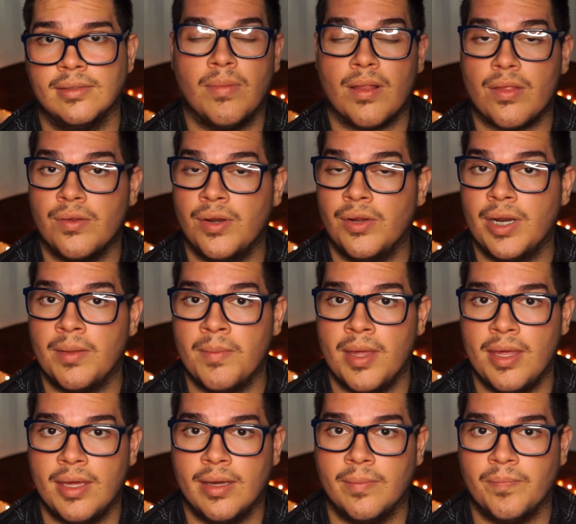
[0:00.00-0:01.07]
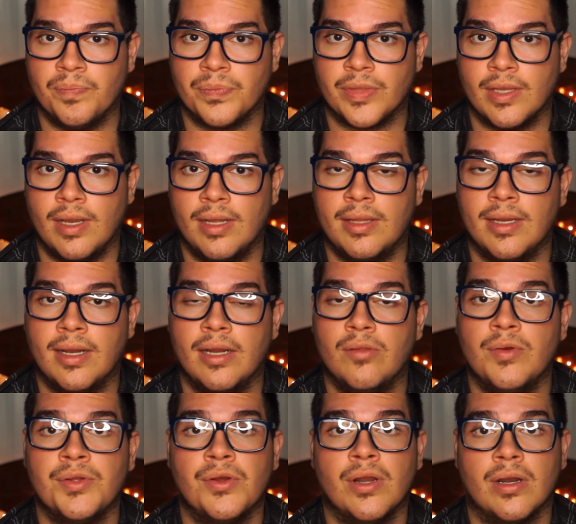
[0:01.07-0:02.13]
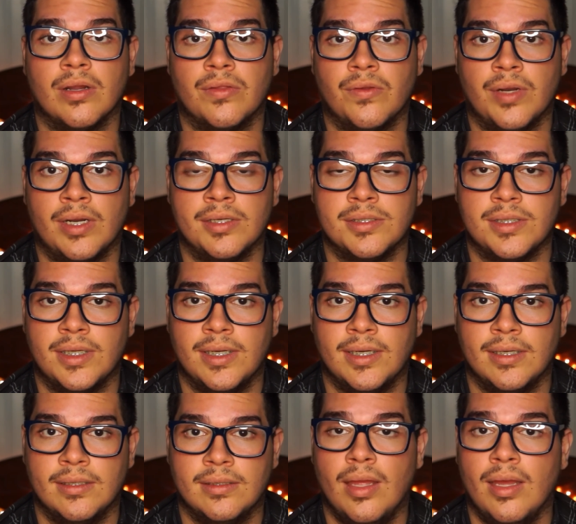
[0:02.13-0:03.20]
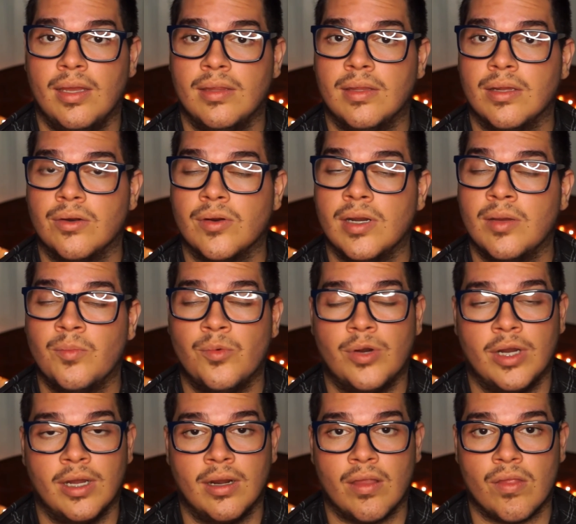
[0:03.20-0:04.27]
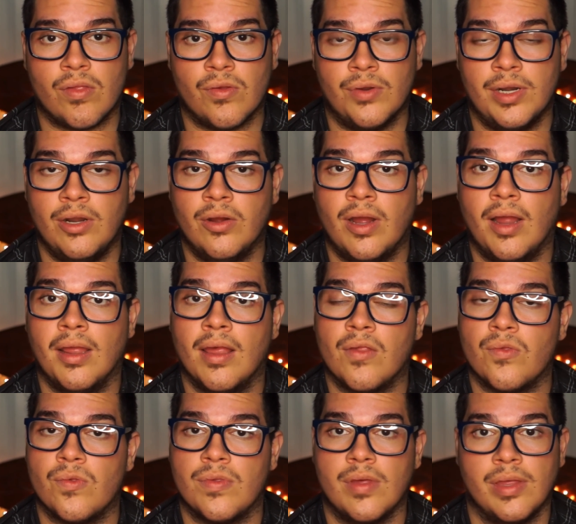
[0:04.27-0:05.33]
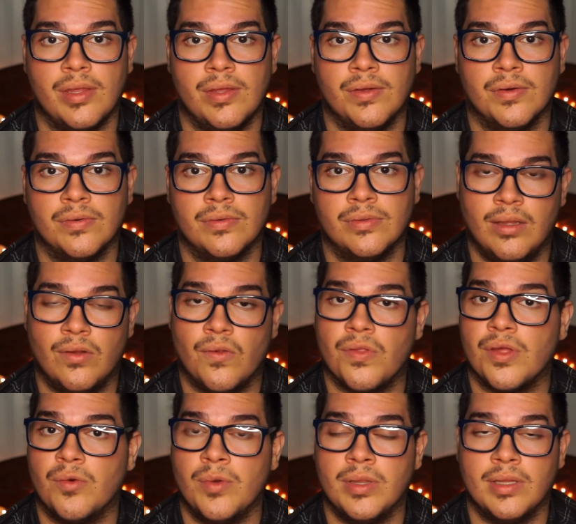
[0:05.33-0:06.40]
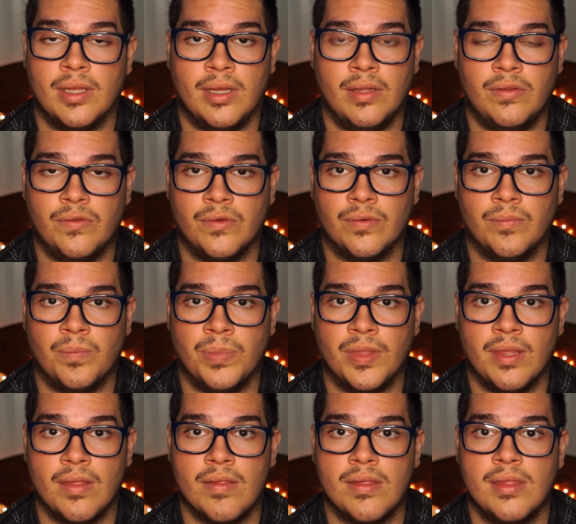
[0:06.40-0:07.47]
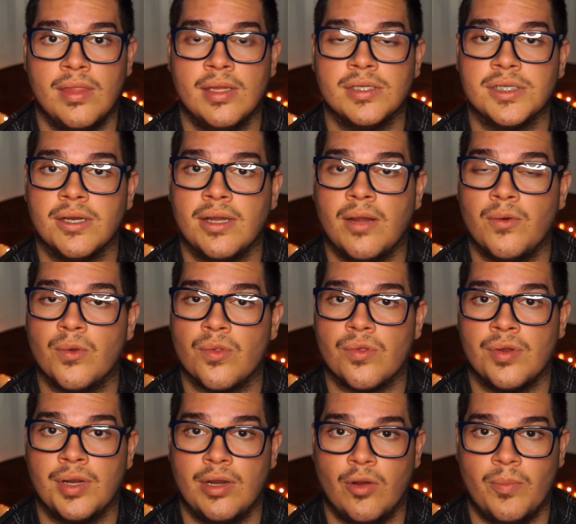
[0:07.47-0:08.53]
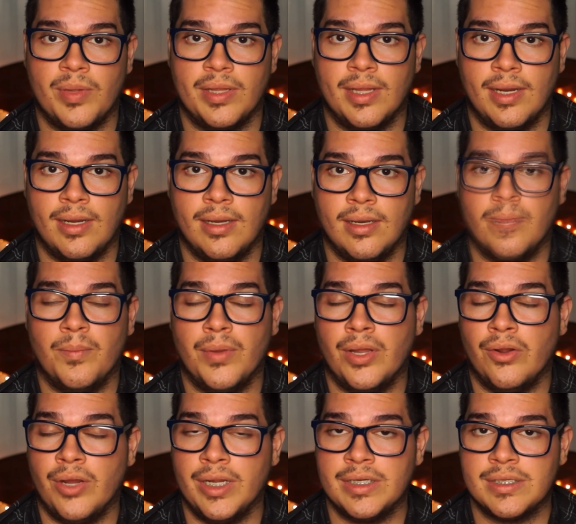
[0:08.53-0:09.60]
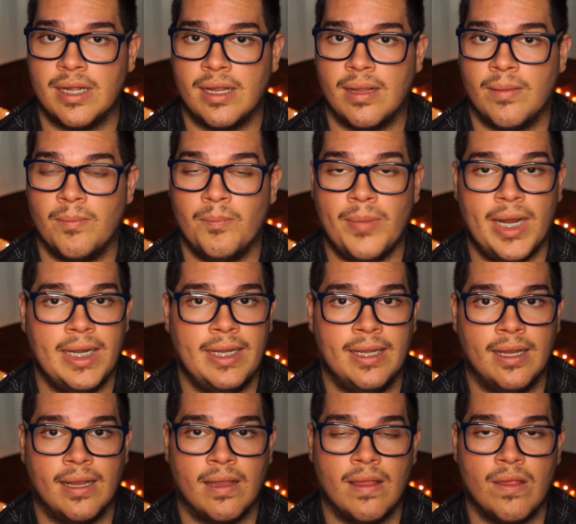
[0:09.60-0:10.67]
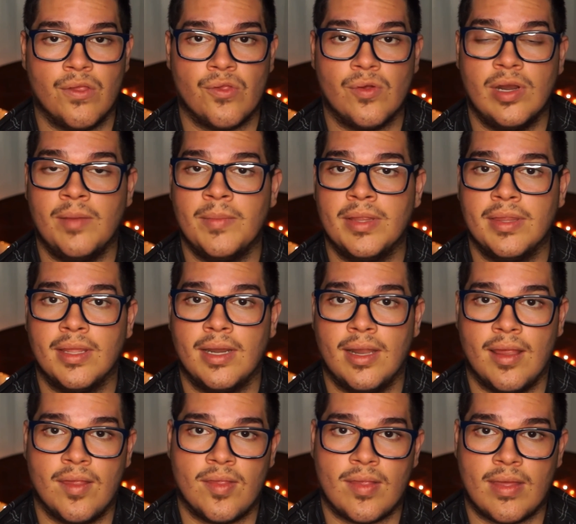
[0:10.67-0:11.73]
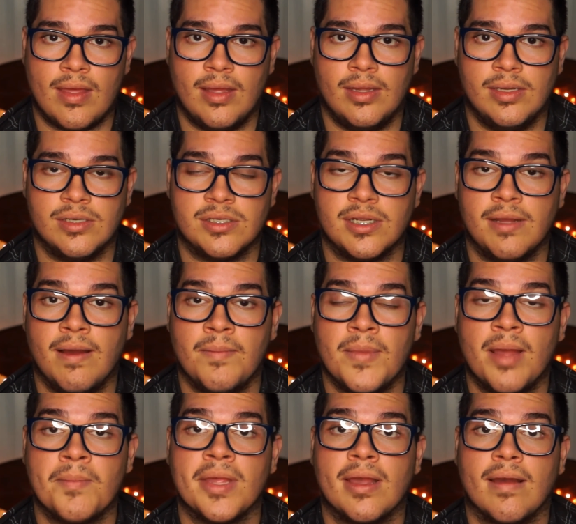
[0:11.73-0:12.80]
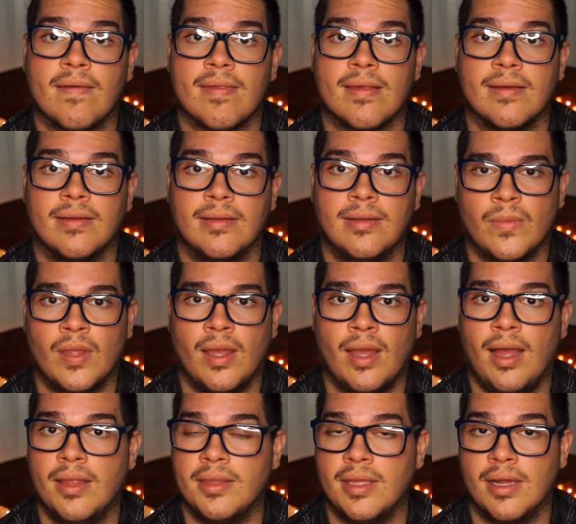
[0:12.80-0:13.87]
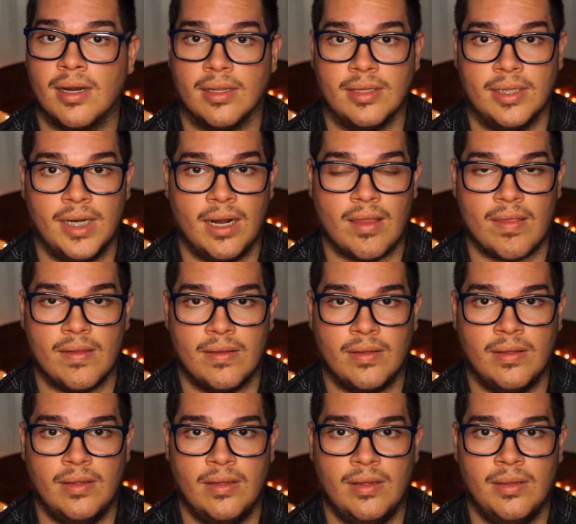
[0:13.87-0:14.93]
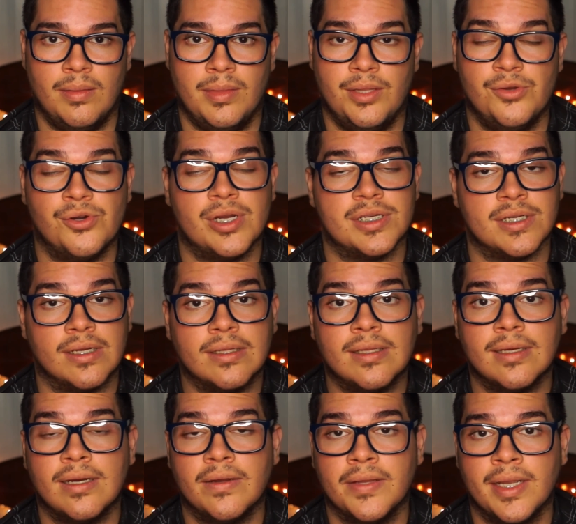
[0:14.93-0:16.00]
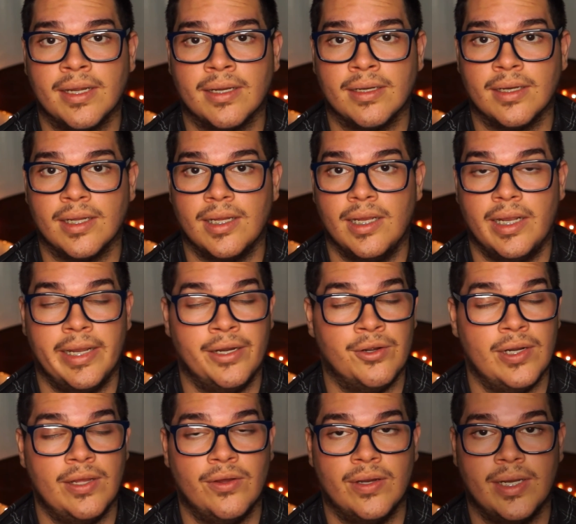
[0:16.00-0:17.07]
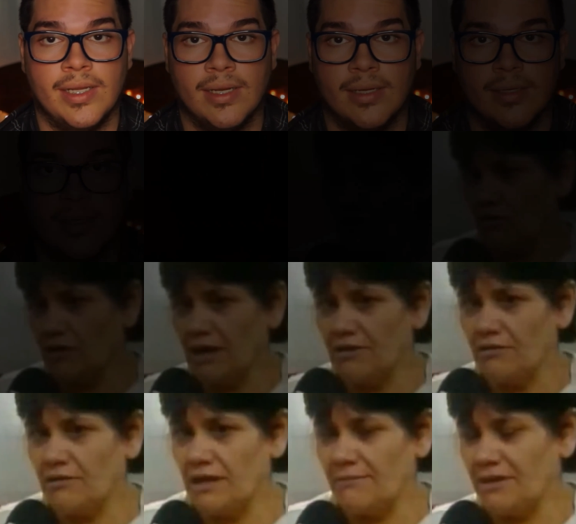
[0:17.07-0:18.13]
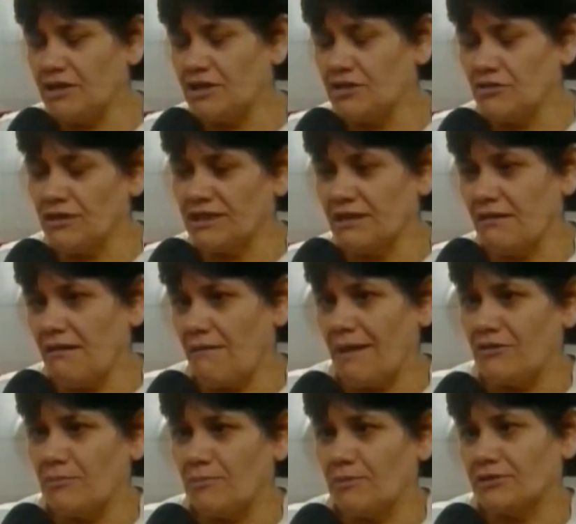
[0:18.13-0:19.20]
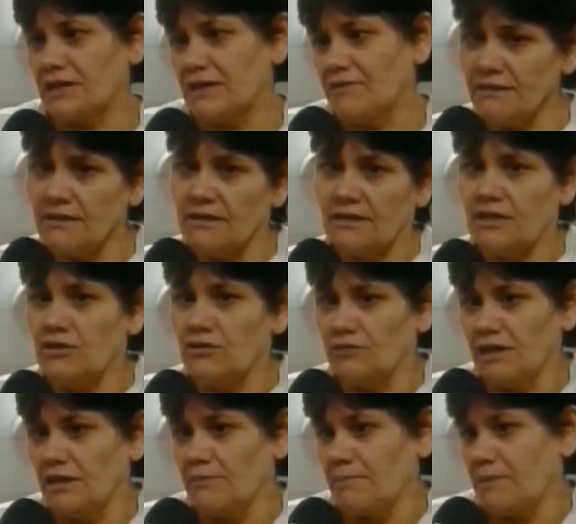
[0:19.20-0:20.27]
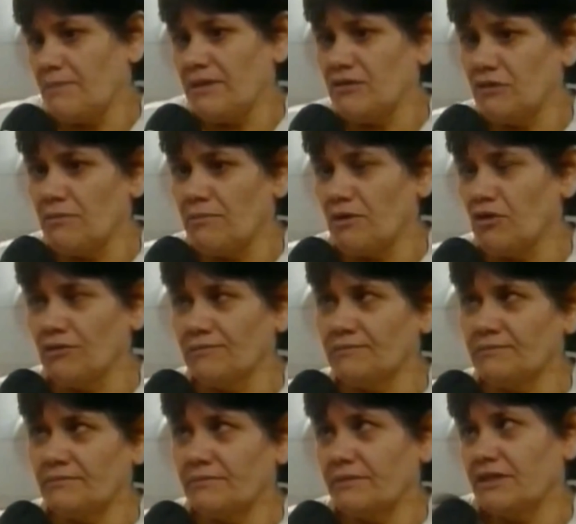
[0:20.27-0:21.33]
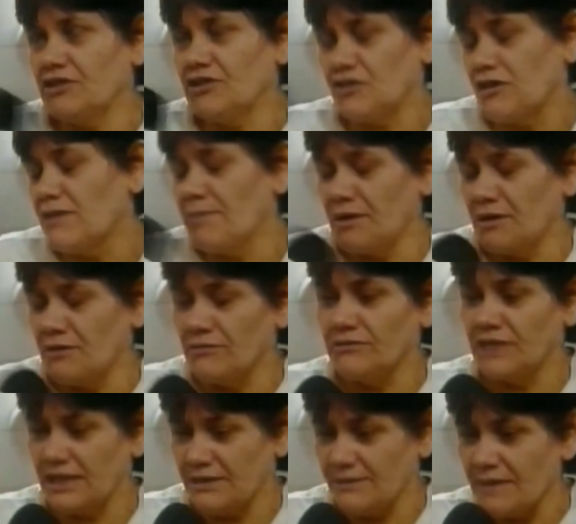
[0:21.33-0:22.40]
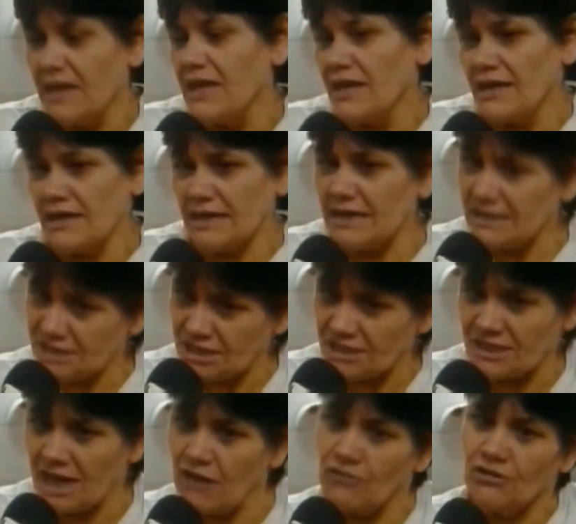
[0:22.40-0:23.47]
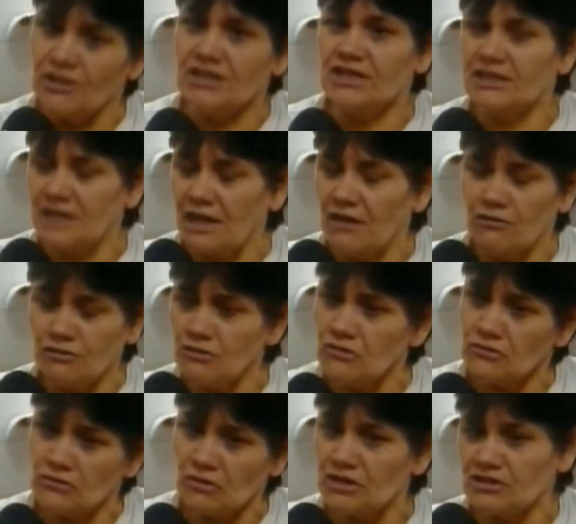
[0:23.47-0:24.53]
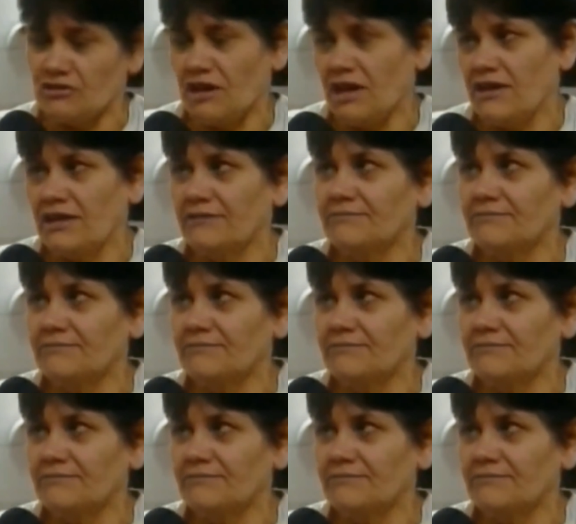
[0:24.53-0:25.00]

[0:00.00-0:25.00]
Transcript: Pasa una hora y media hasta que el dueño del restaurante llega e interroga a la mujer sobre lo que había sucedido. Consecuente a esto, insiste en llevar a Bruzón al hospital, pero ella, pálida, solamente le dice llévame a mi casa. Antes de retirarse, dijo que ya estaba bien y que no le dolía. Carola me dijo que estaba hablando por teléfono y Luna le vino y le pegó. Y yo le pregunté, ¿qué le hiciste algo? ¿Le dijiste algo? No, no le hizo nada.